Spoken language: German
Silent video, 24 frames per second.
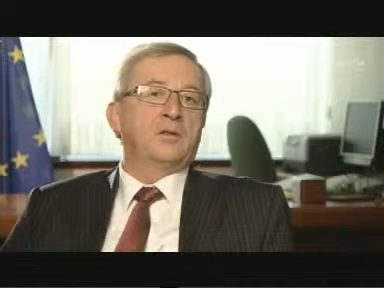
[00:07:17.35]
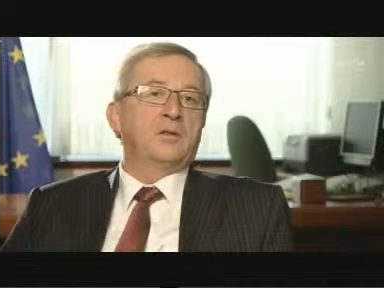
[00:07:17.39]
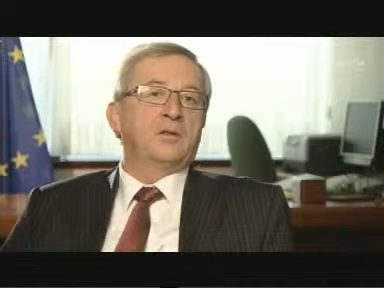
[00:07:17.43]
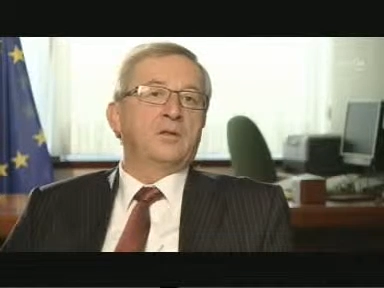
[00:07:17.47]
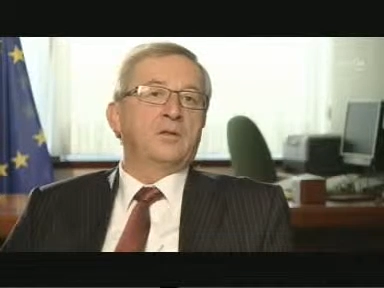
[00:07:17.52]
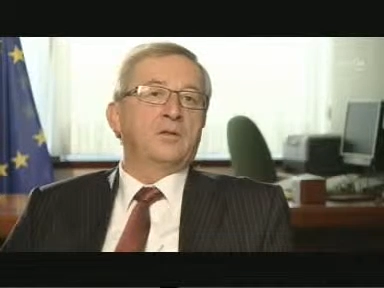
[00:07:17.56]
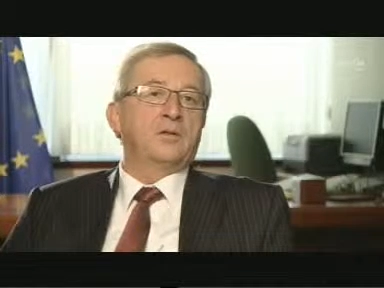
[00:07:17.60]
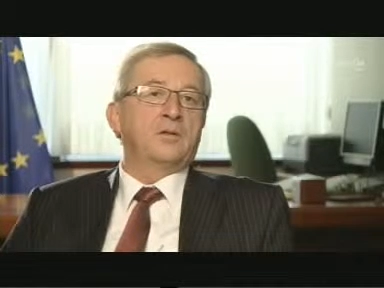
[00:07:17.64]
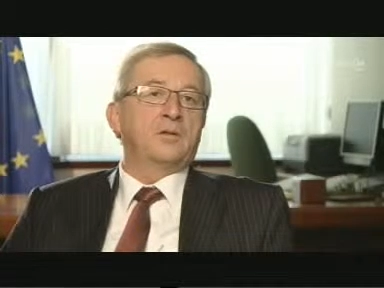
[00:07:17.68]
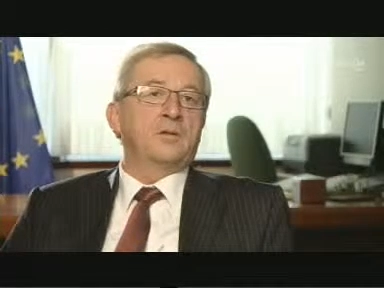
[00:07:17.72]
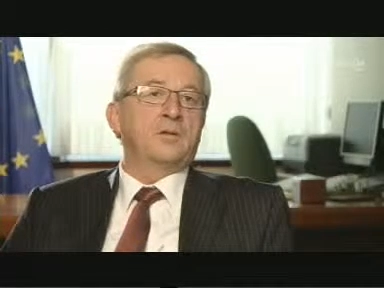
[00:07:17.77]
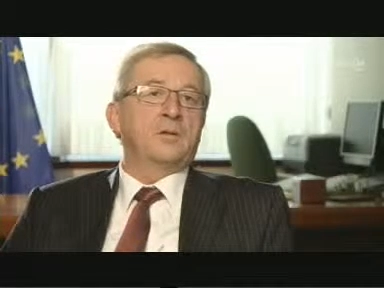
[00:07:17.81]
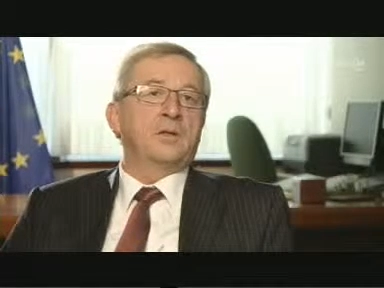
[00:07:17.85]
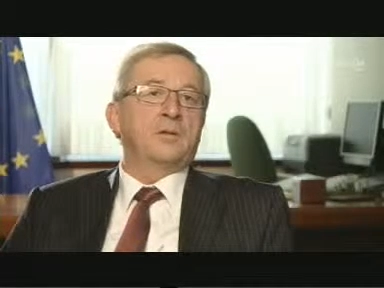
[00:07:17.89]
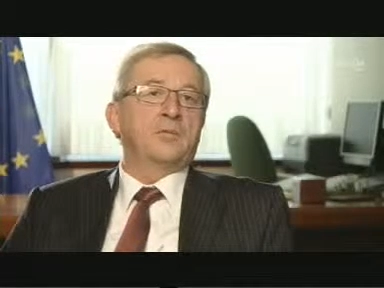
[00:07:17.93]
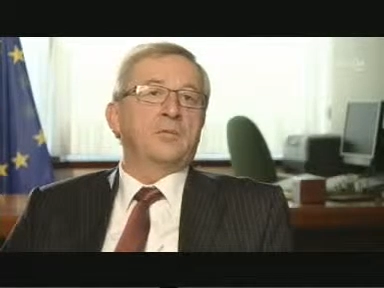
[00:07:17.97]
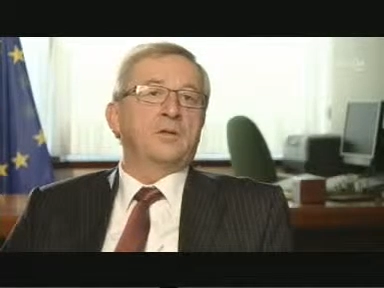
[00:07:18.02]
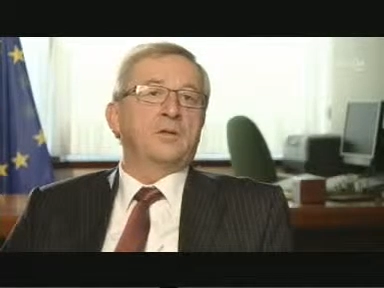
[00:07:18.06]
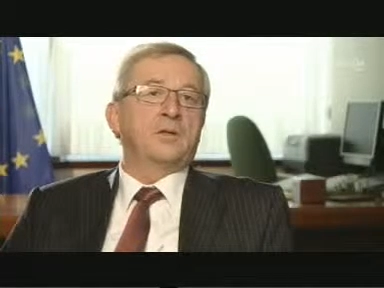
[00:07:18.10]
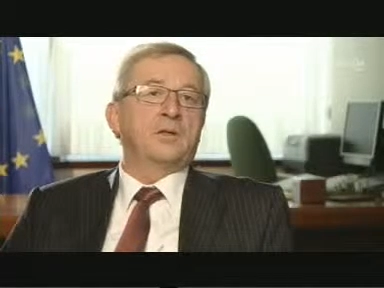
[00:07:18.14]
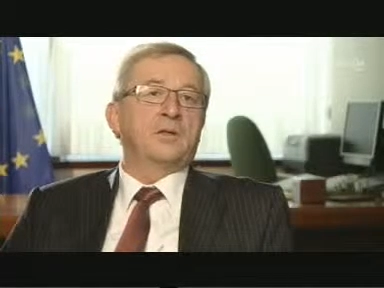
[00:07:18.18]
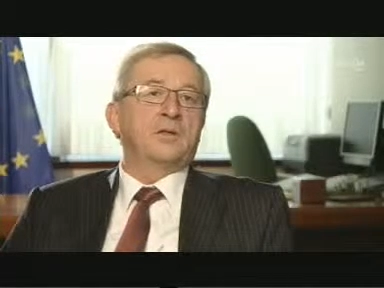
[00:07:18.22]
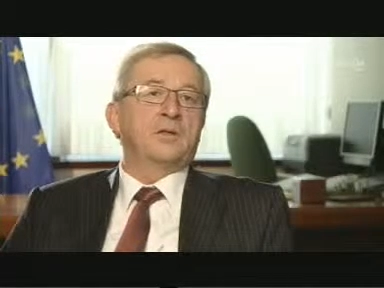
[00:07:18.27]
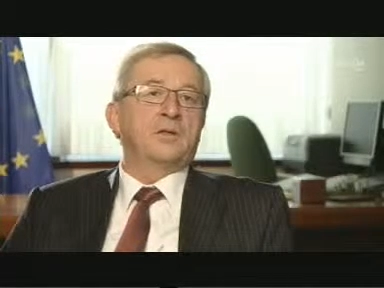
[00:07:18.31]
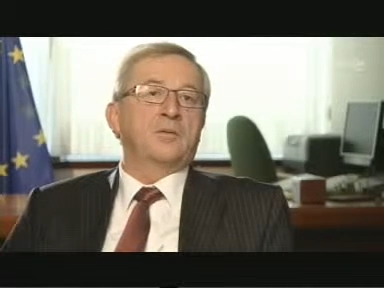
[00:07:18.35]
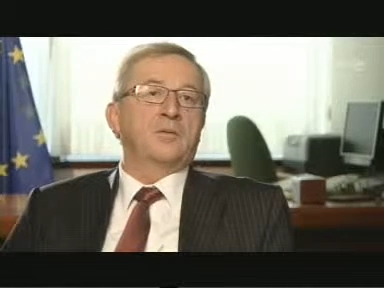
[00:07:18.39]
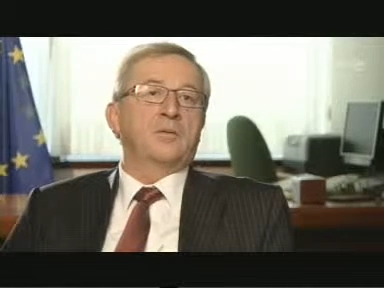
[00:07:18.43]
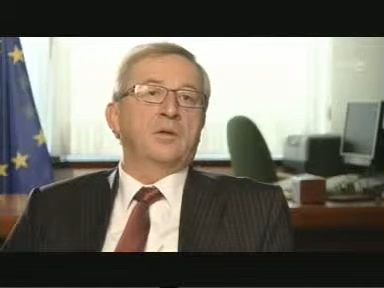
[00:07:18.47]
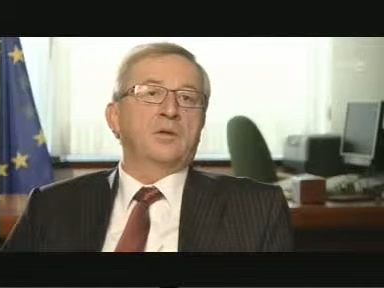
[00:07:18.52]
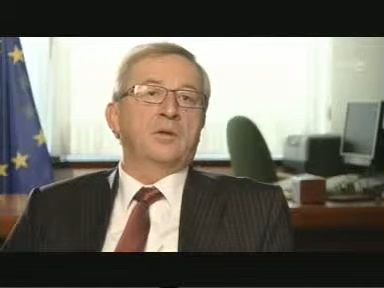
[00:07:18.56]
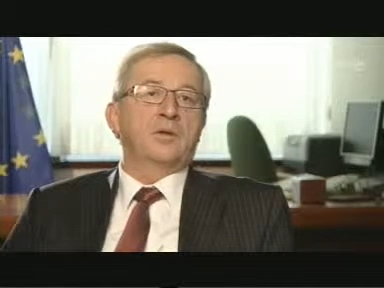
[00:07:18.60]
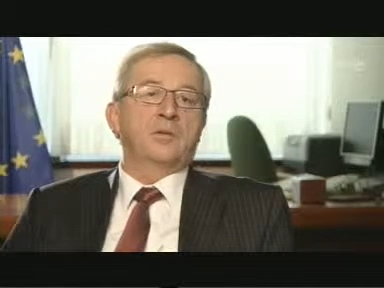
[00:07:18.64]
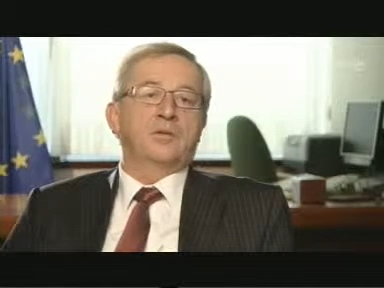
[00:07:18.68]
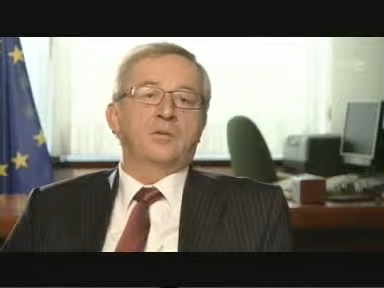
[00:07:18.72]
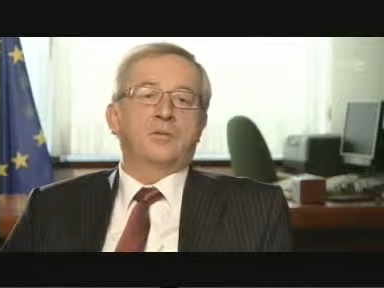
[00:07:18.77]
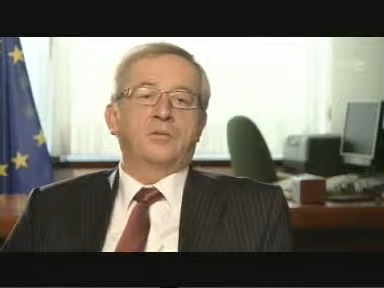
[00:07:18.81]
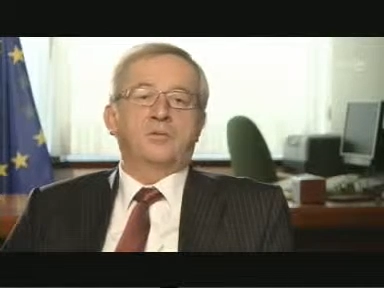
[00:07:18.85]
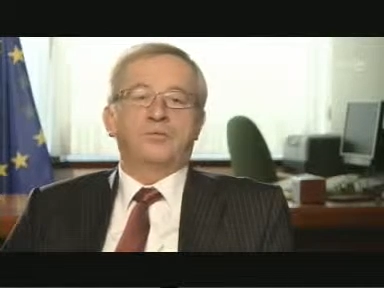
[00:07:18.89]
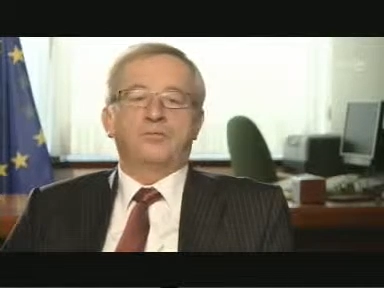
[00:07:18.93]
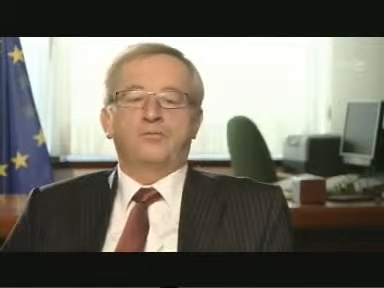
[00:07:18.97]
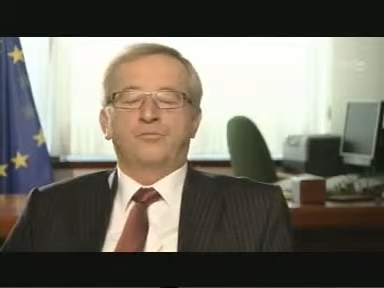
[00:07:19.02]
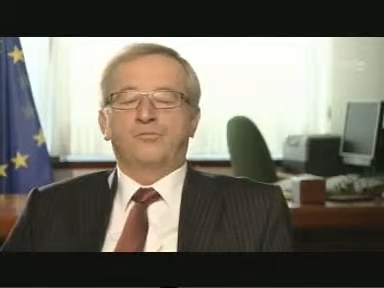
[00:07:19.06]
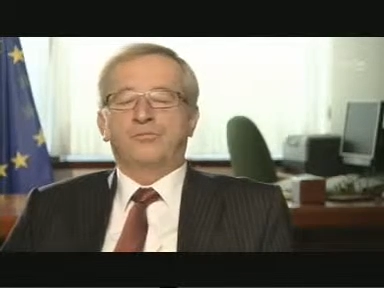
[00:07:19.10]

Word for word: ich die Sitzung, habe ich das gemacht.